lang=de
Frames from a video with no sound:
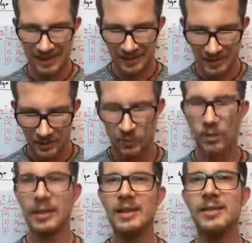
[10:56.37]
sich
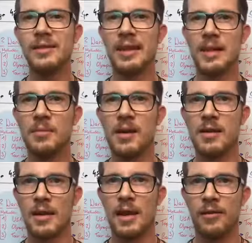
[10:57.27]
von diesem
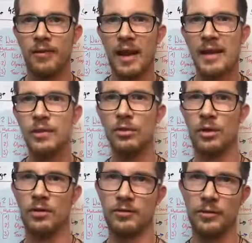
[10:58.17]
Thema
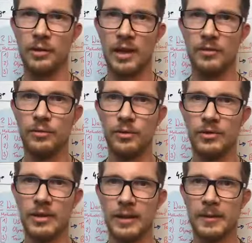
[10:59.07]
freizukaufen, unter
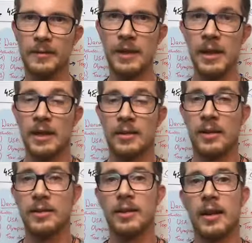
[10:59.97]
Anführungszeichen. Das
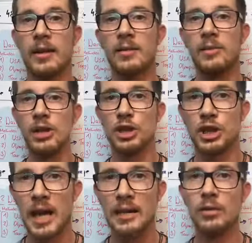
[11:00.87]
heißt, ich kann dann wieder
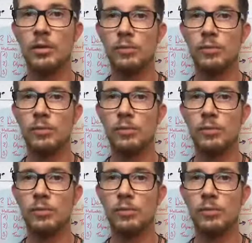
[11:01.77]
starten,